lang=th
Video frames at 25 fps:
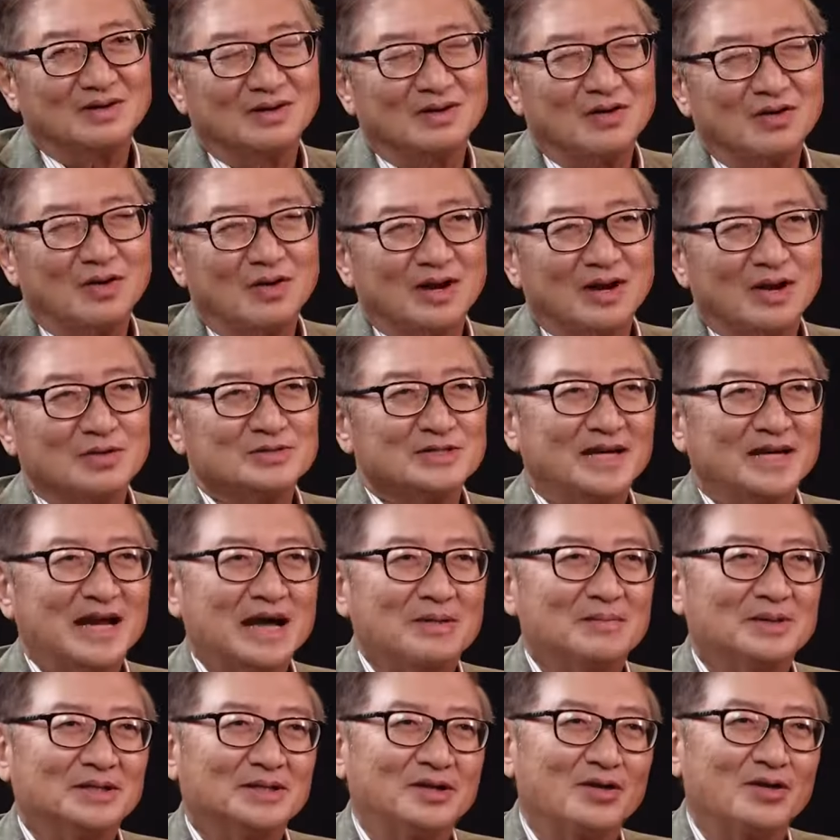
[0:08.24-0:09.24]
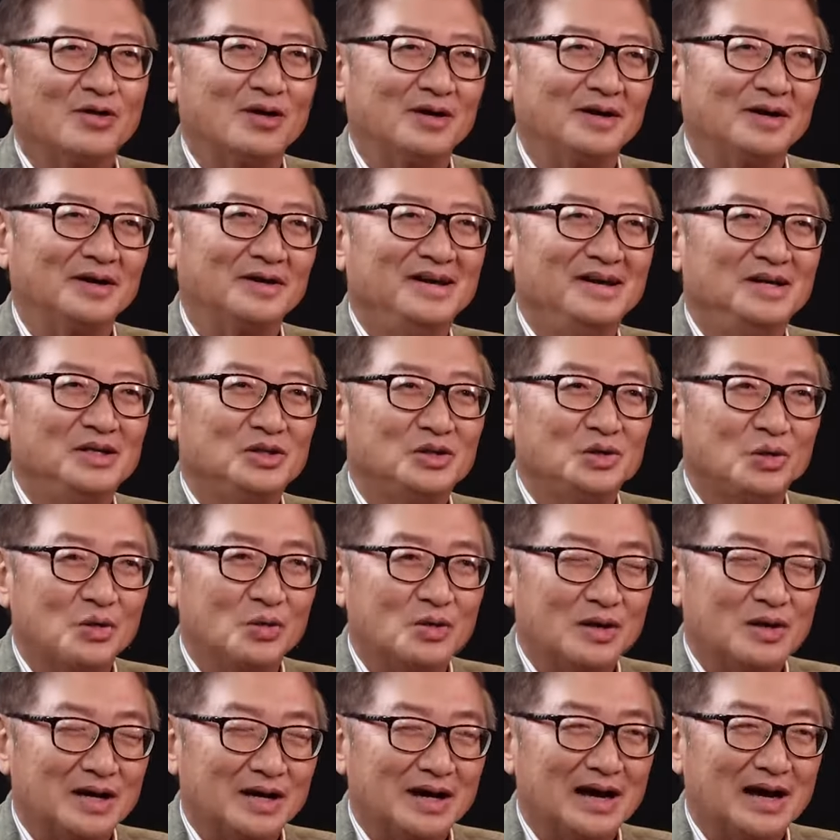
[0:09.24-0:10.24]
ก็เราชนะมาตลอดนะ ทุก
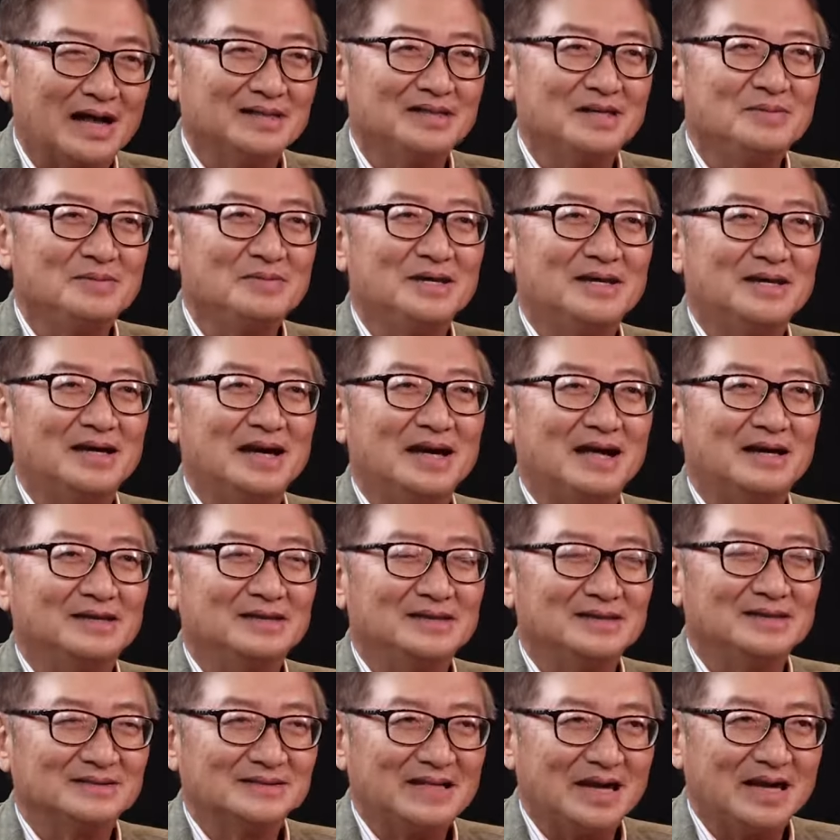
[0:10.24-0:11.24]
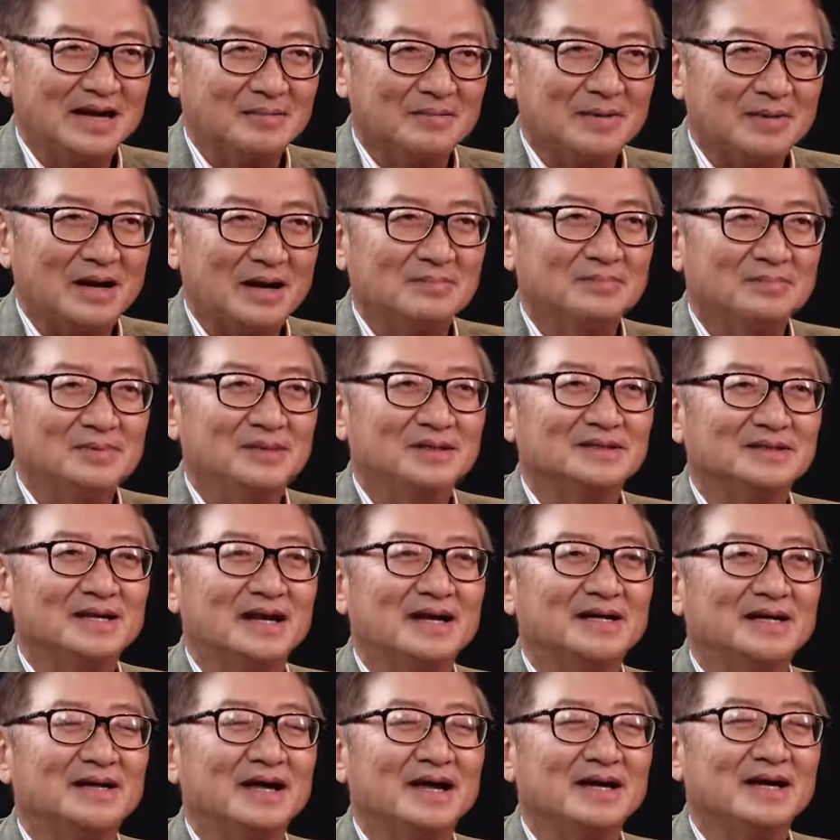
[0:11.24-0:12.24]
ครั้งที่มีการเลือกตั้งพรรคเพื่อไท
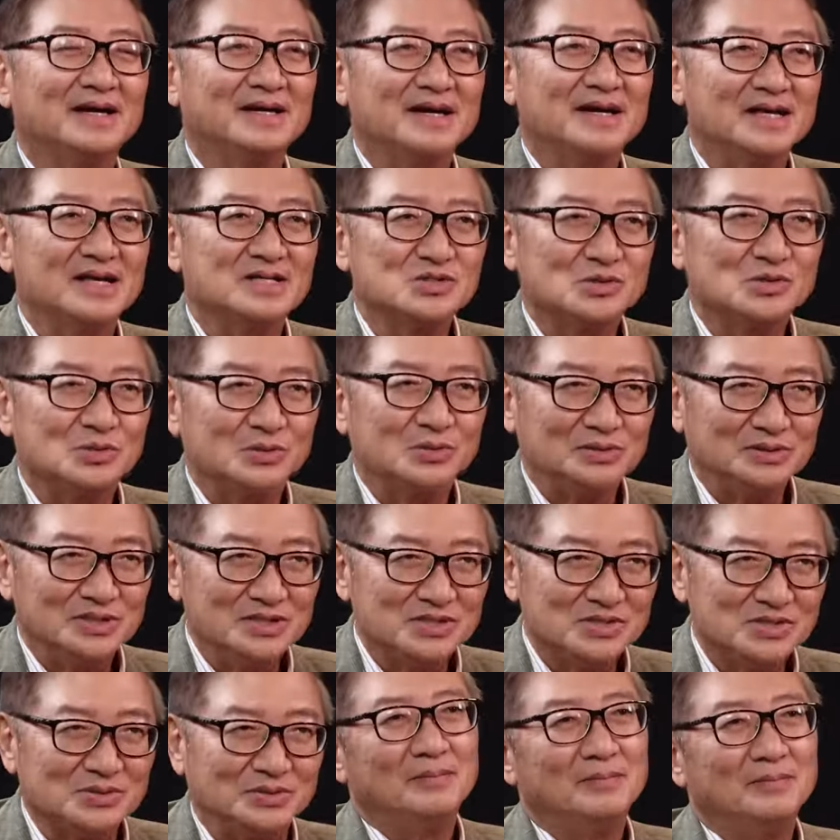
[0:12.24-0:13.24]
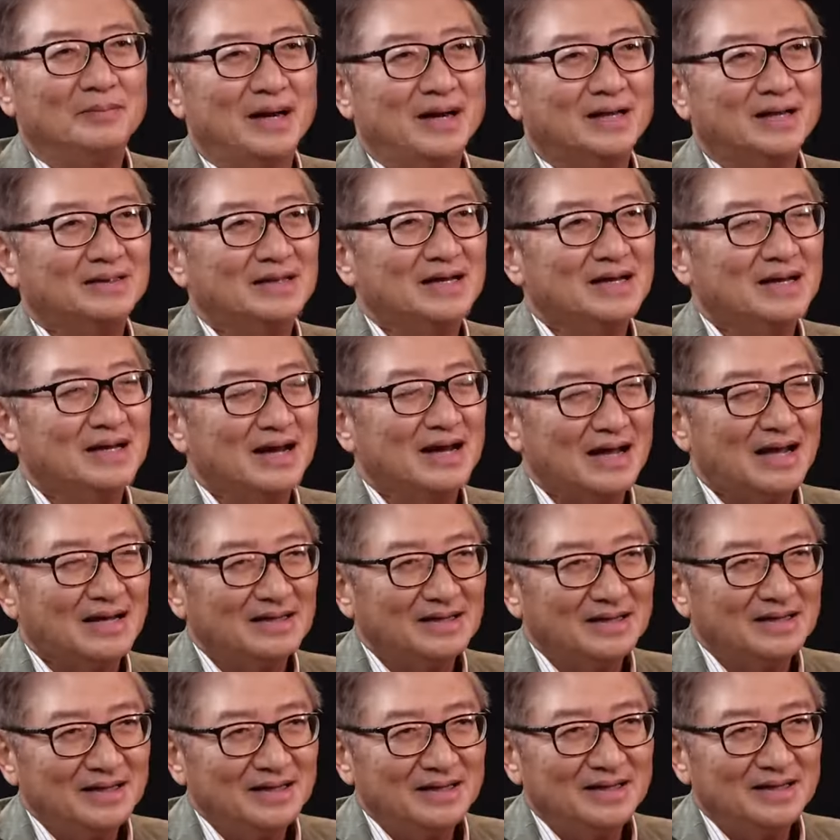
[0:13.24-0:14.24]
ยได้คะแนนสูงที่สุด แม้กระทั่งครั้ง
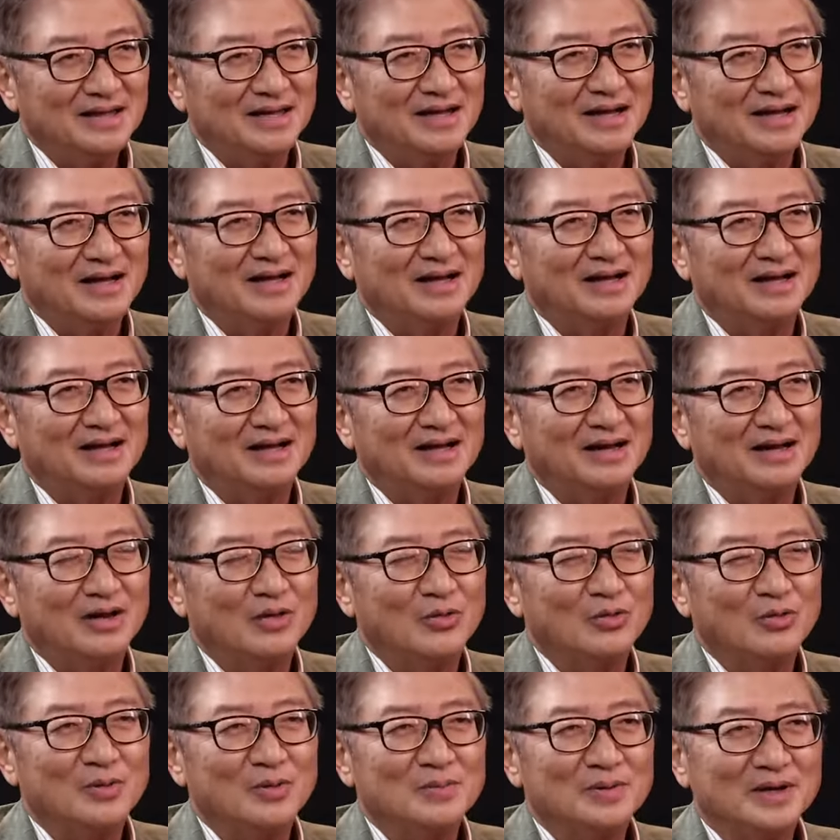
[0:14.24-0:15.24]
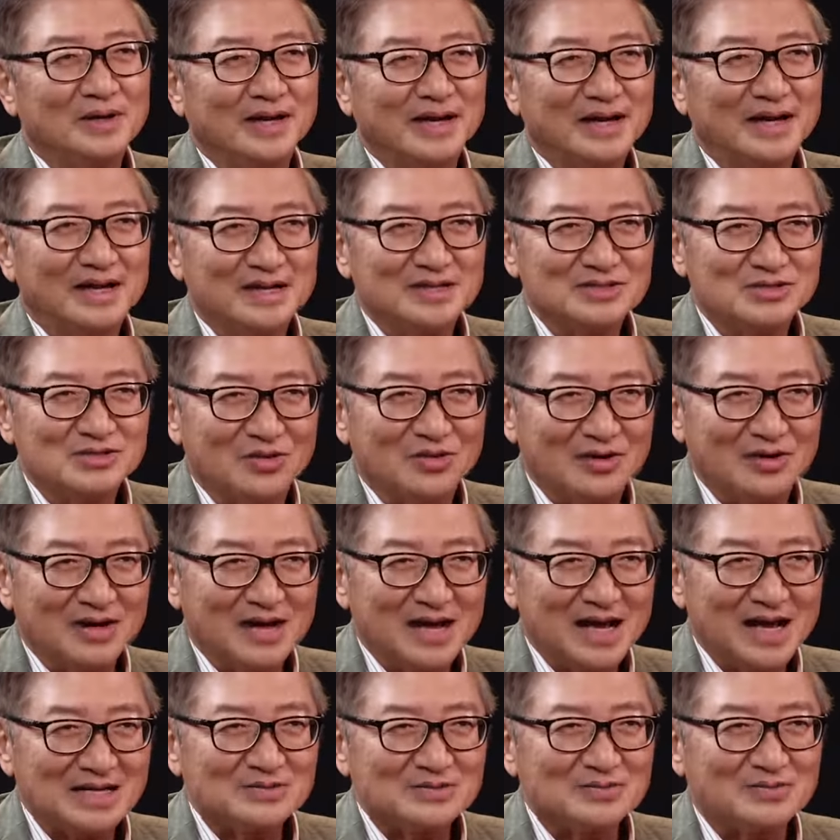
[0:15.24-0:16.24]
นี้เนี่ยฮะเรารวมคะแนนได้
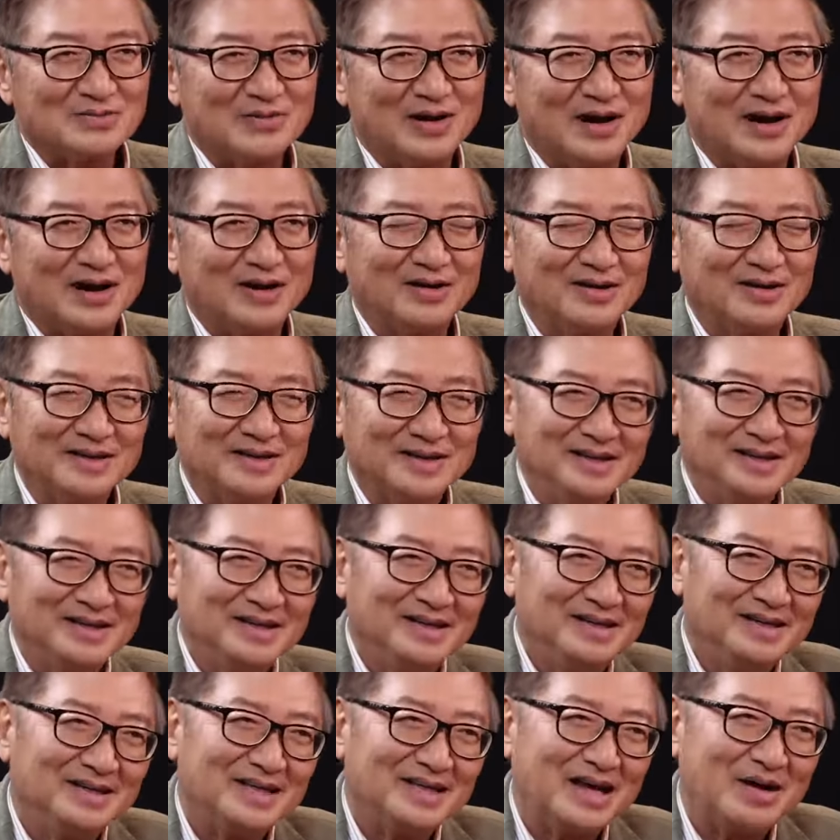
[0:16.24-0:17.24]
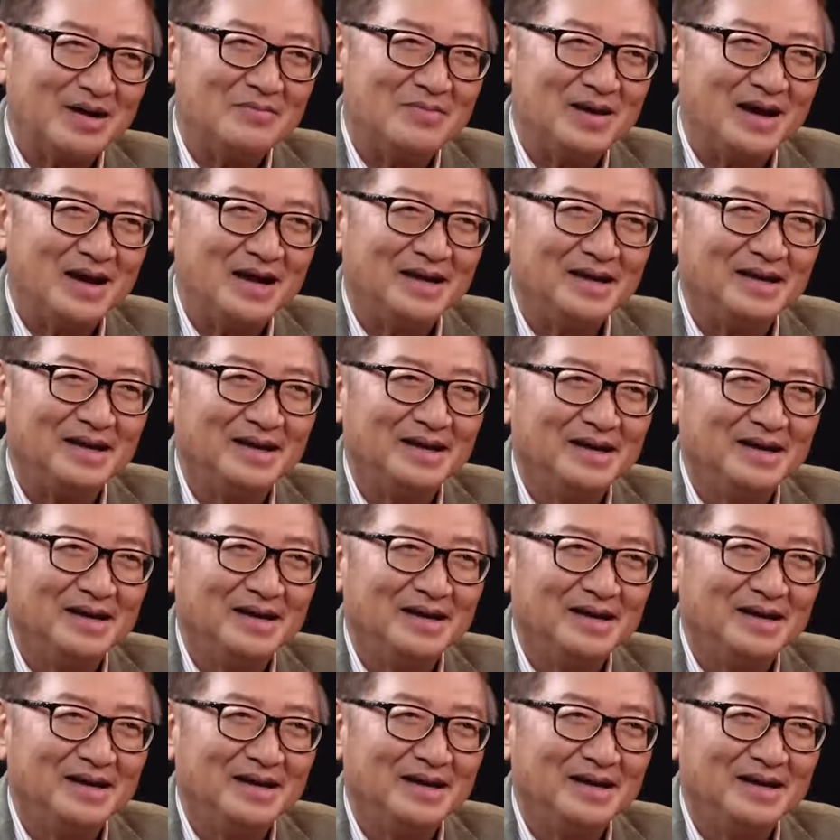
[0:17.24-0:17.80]
250 กว่า ก็เลยทำให้